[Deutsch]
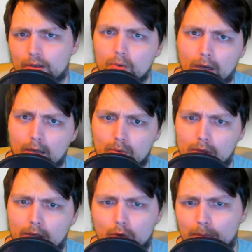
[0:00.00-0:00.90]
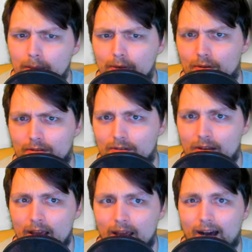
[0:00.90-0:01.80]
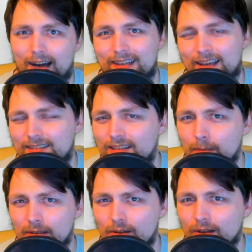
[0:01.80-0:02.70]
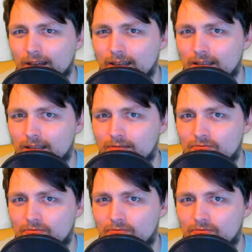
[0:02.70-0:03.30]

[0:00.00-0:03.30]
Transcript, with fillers: Guraguranomie benutzt. Hatte er sie damals noch gar nicht?